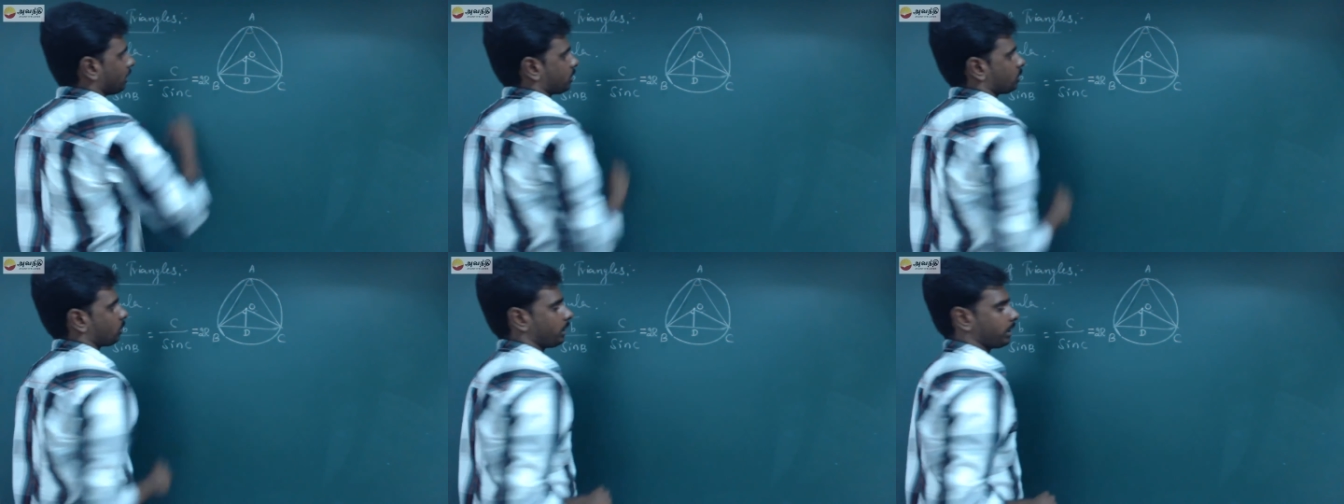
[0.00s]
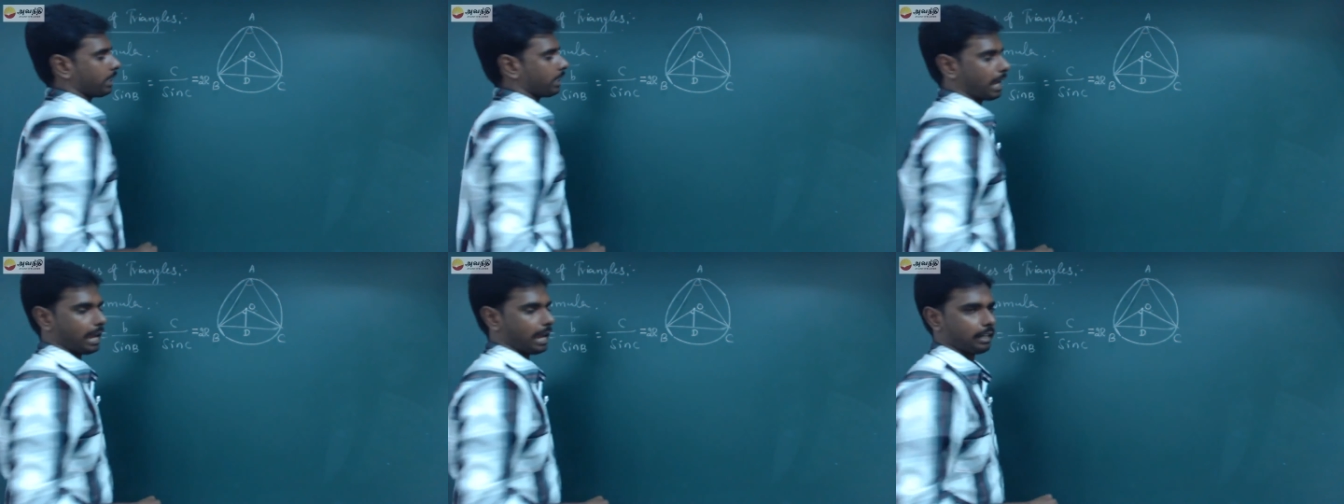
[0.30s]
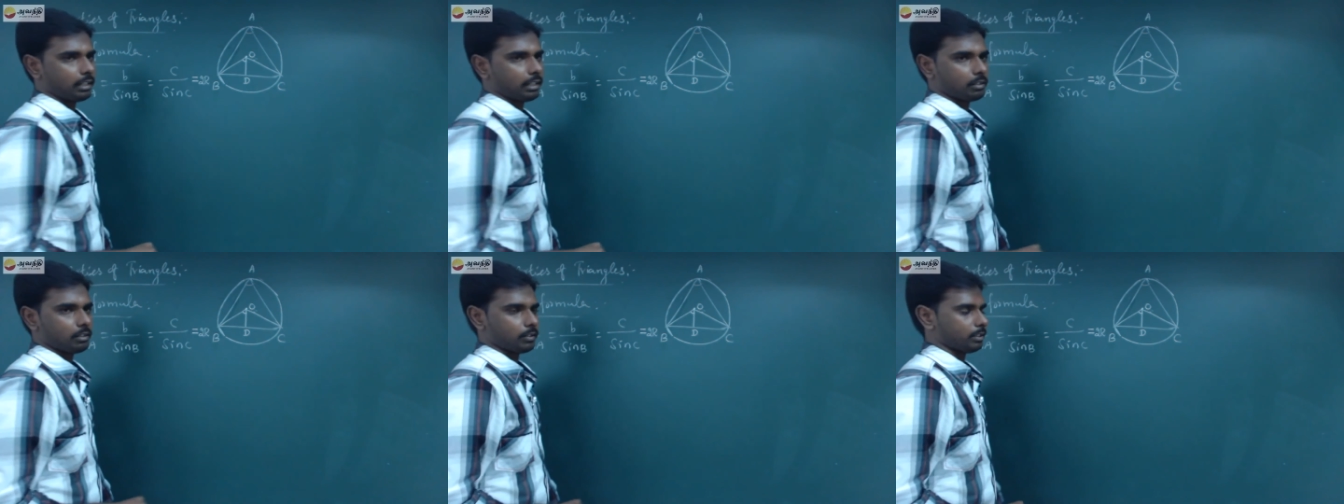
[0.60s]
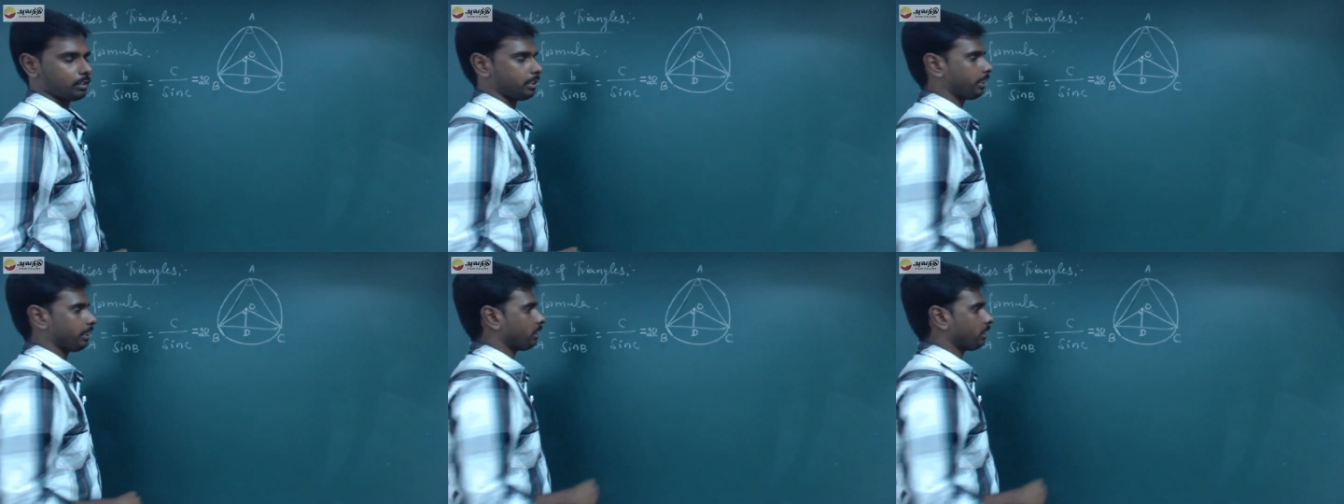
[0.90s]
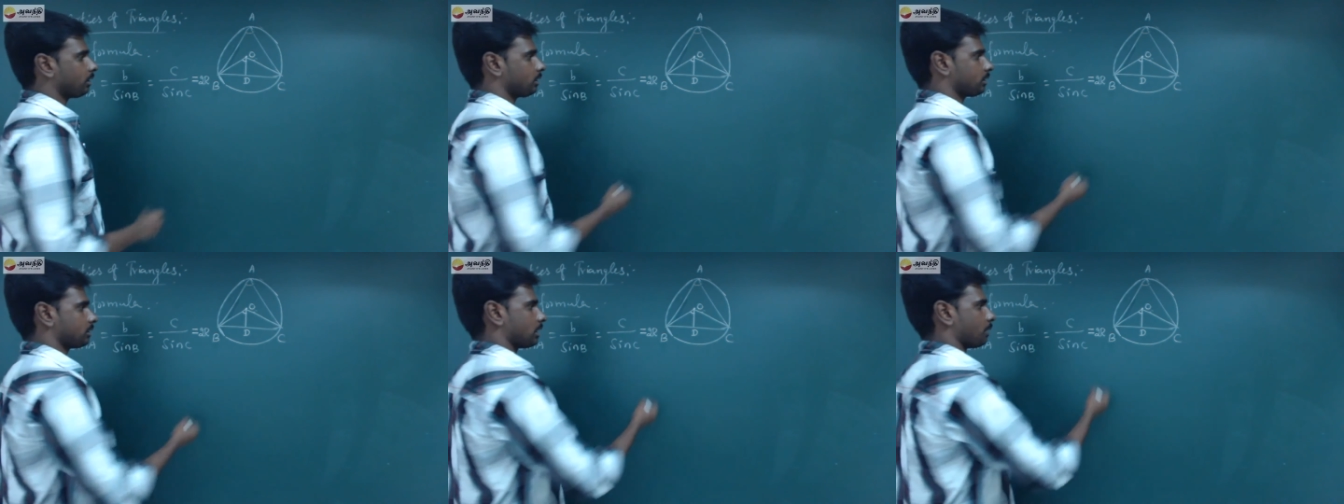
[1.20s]
ஸோ அந்த ஆங்கிள் வந்து
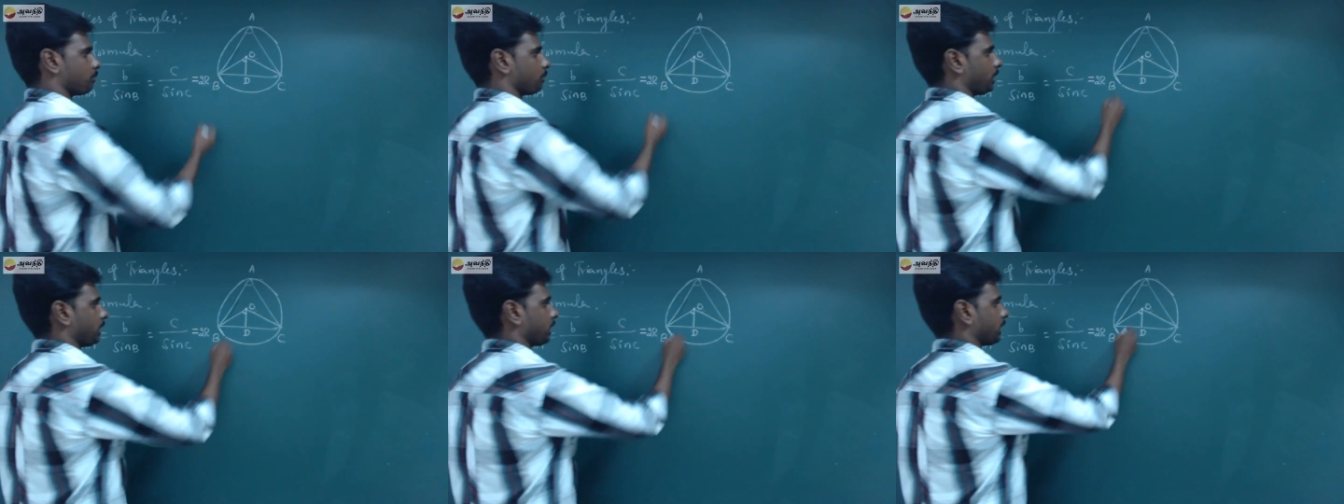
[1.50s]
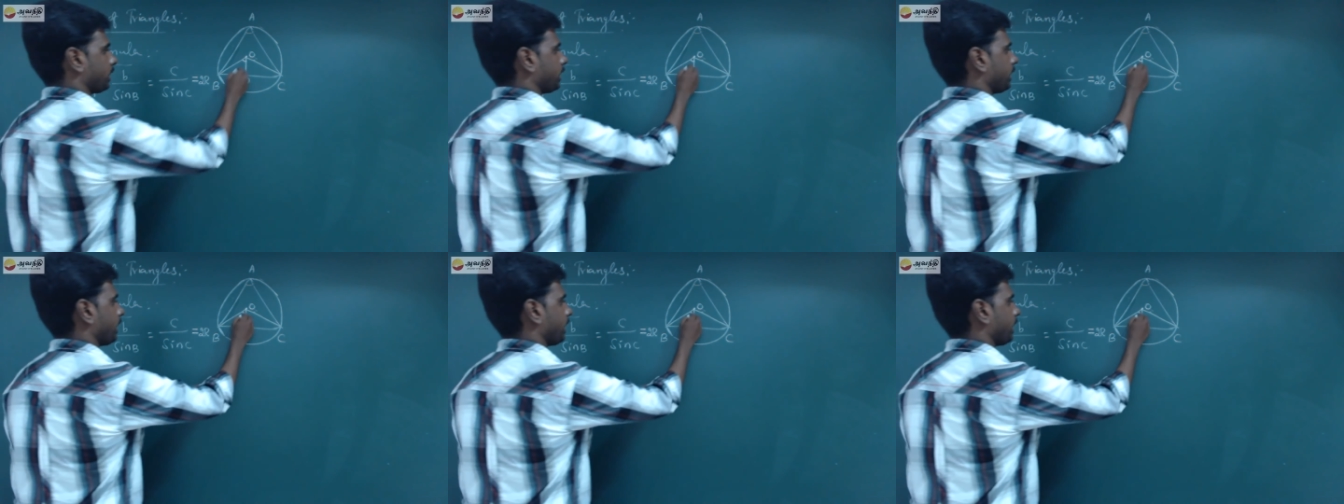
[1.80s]
சம்திங்